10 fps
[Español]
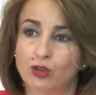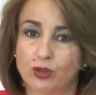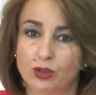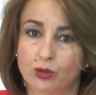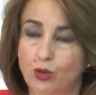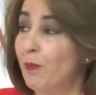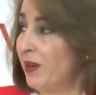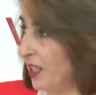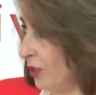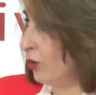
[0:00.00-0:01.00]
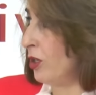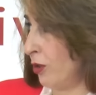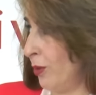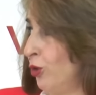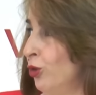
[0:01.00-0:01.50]
estos compañeros y
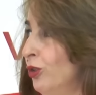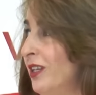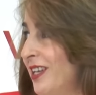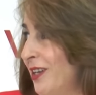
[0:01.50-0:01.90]
sobre todo